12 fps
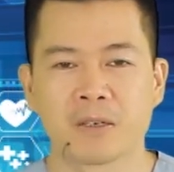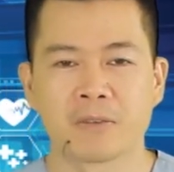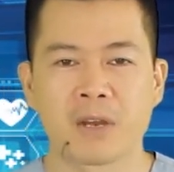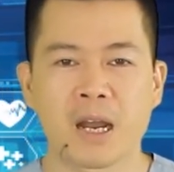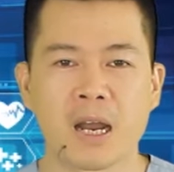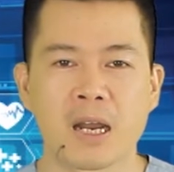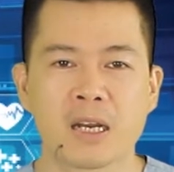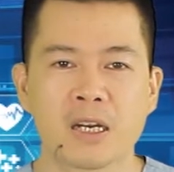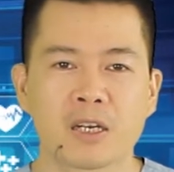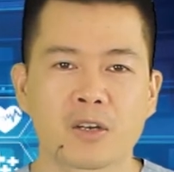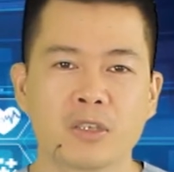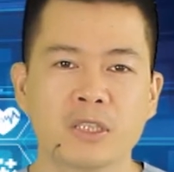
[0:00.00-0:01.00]

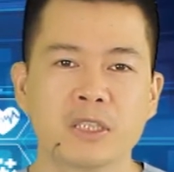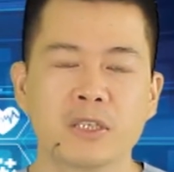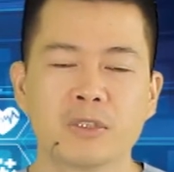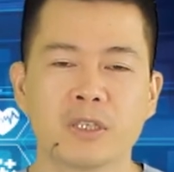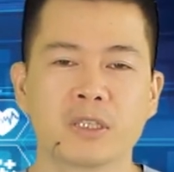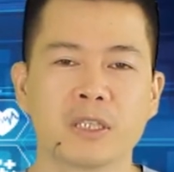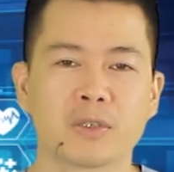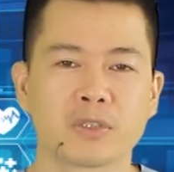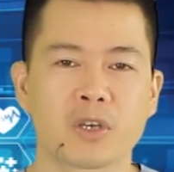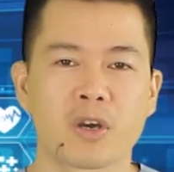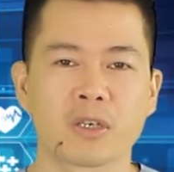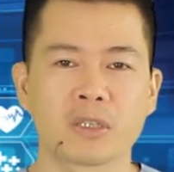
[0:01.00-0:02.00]
Và có những triệu chứng tiểu
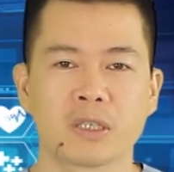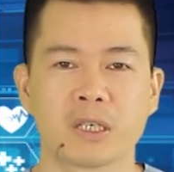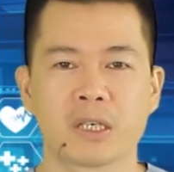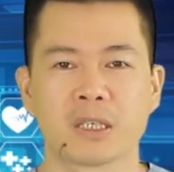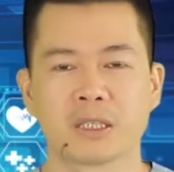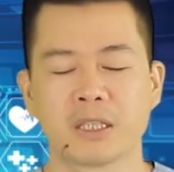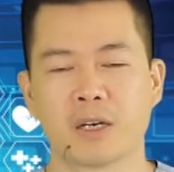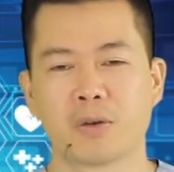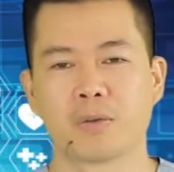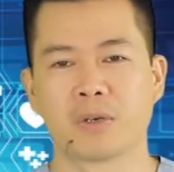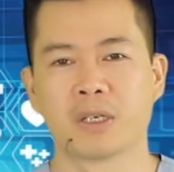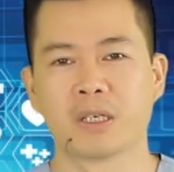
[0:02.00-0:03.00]
són, à,
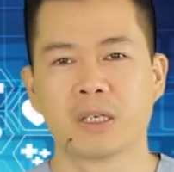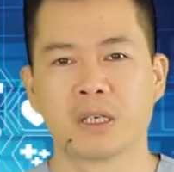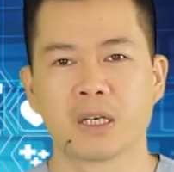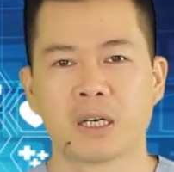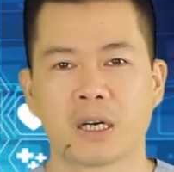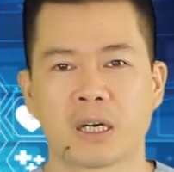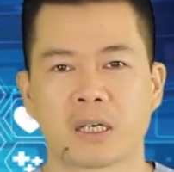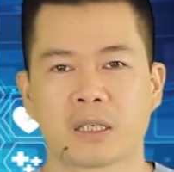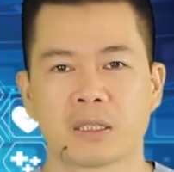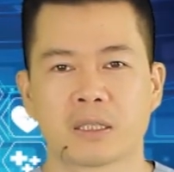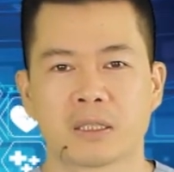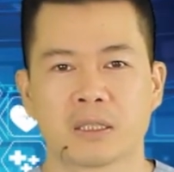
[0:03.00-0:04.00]
tiểu à,
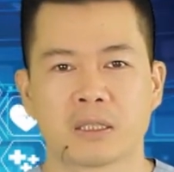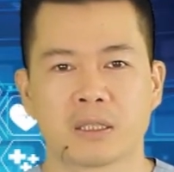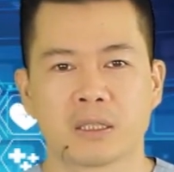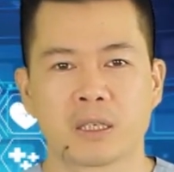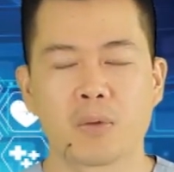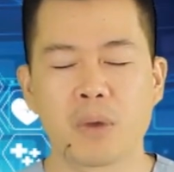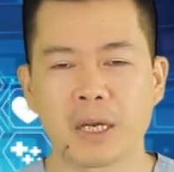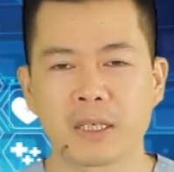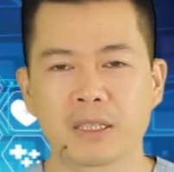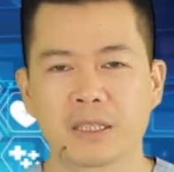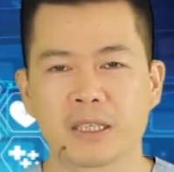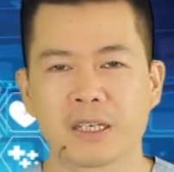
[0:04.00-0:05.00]
không
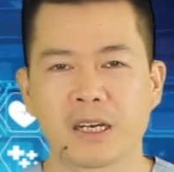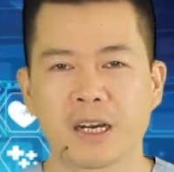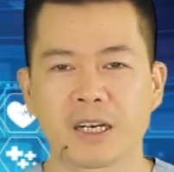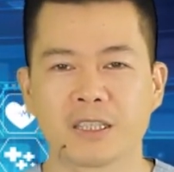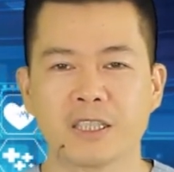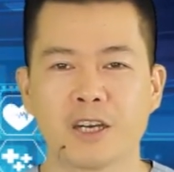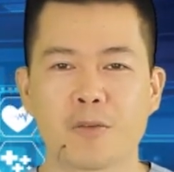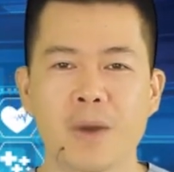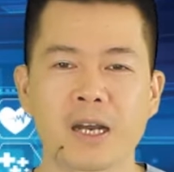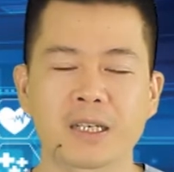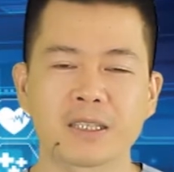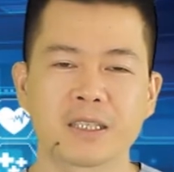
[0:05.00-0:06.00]
hết. À, nhiều
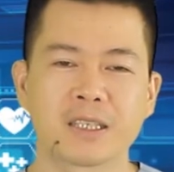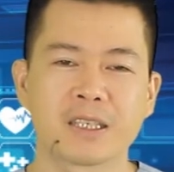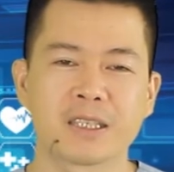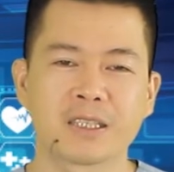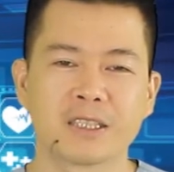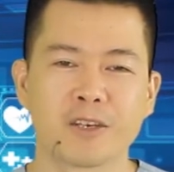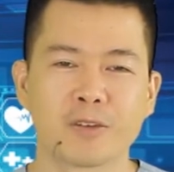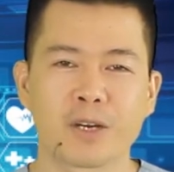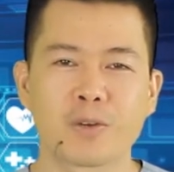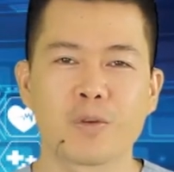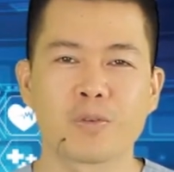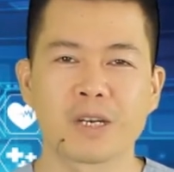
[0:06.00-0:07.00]
bác, à, nhiều
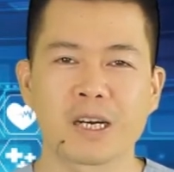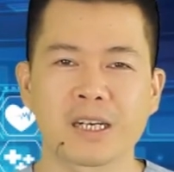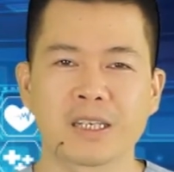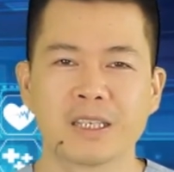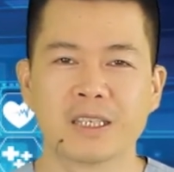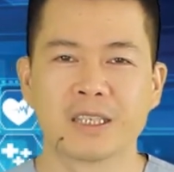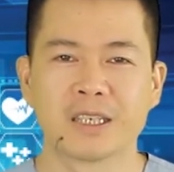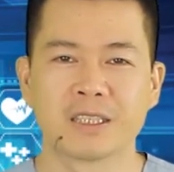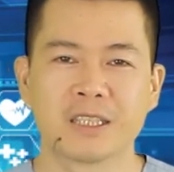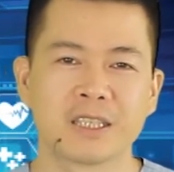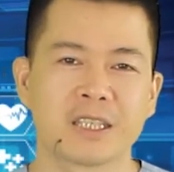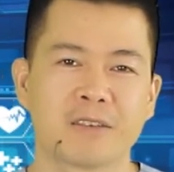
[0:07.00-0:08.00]
các cụ đã
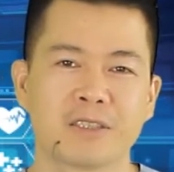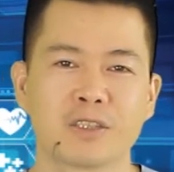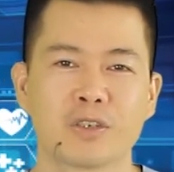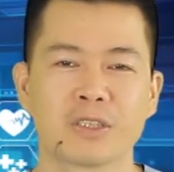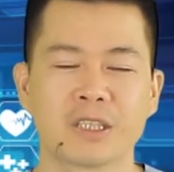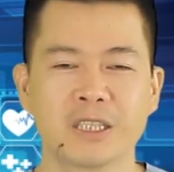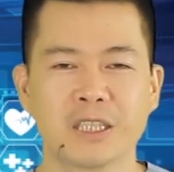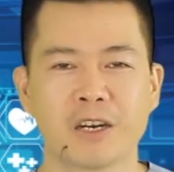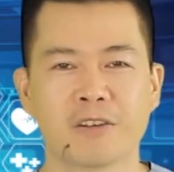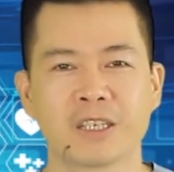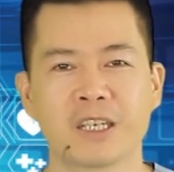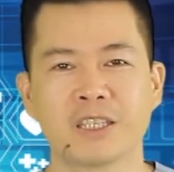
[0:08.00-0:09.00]
chia sẻ với tôi rất
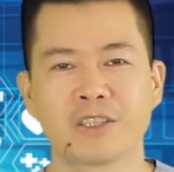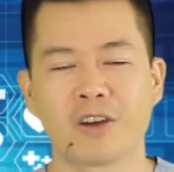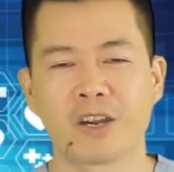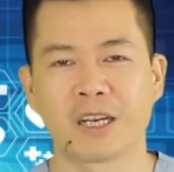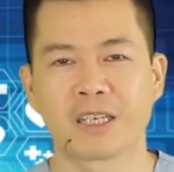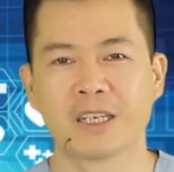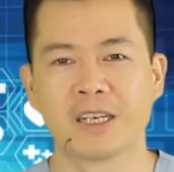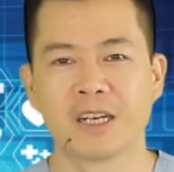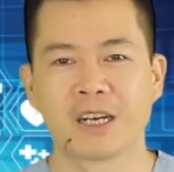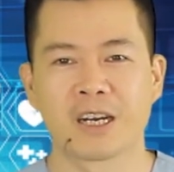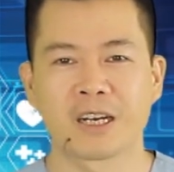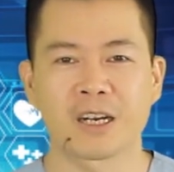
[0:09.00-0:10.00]
nhiều về cái lý do này.
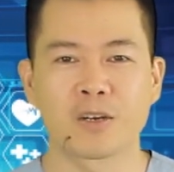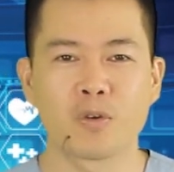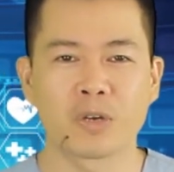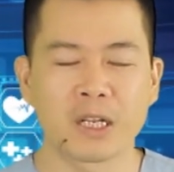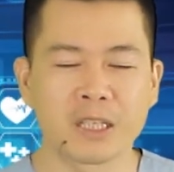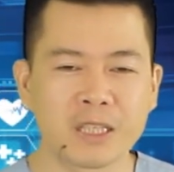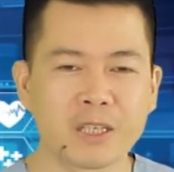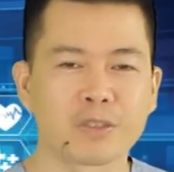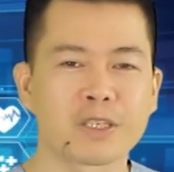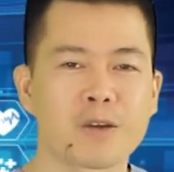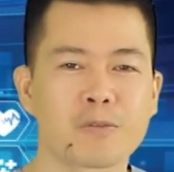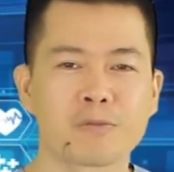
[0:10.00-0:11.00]
À, các cụ đã đi
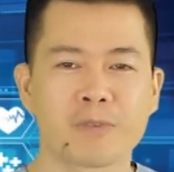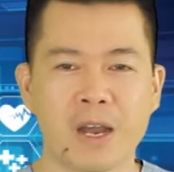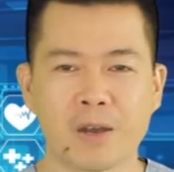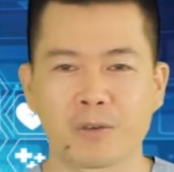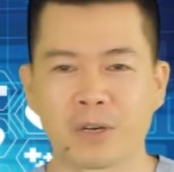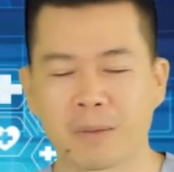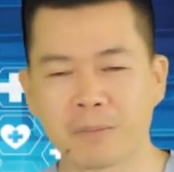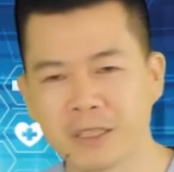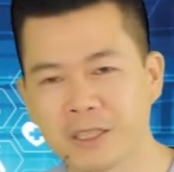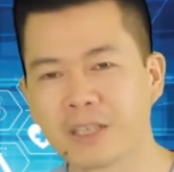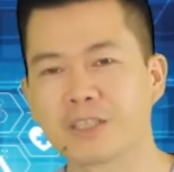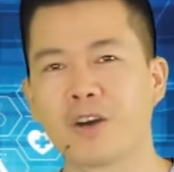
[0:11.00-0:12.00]
tiểu xong vào nằm
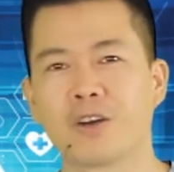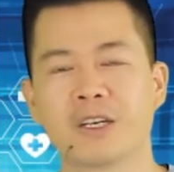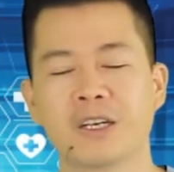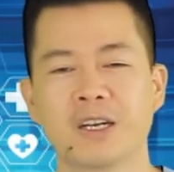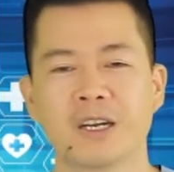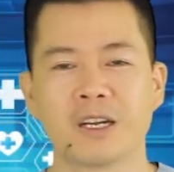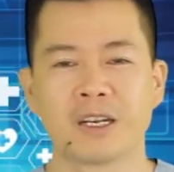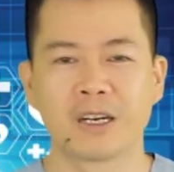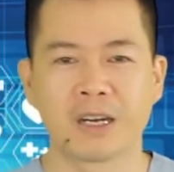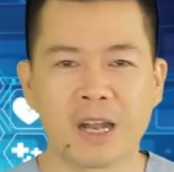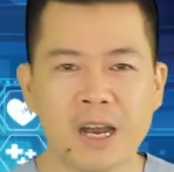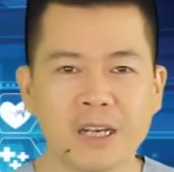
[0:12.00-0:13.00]
lên giường rồi,
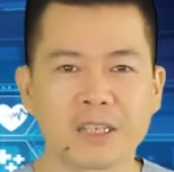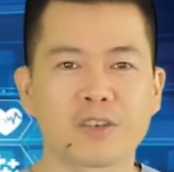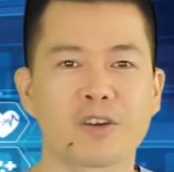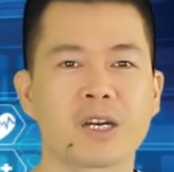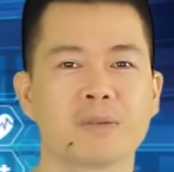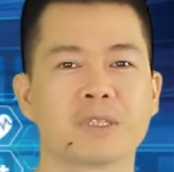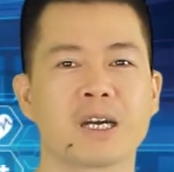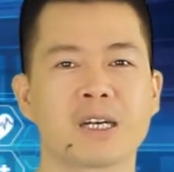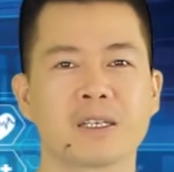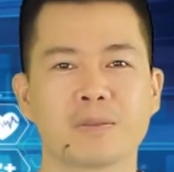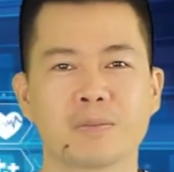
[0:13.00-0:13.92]
lại có cảm giác